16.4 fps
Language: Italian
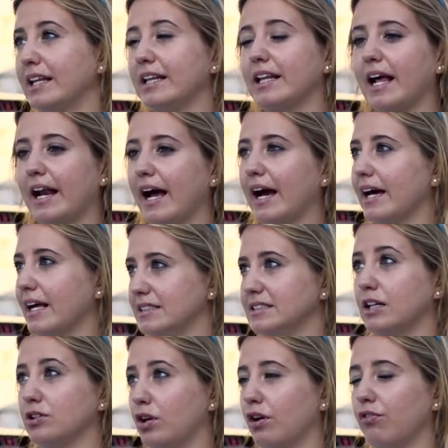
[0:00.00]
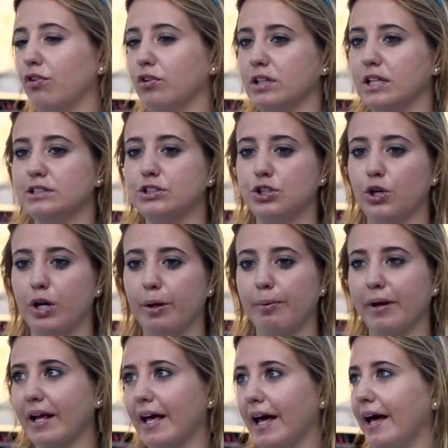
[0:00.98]
di dare anche risalto alla fondazione
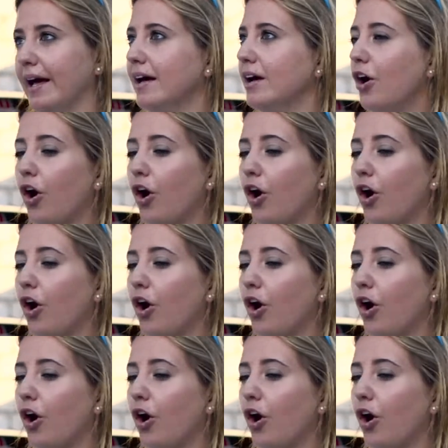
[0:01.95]
perché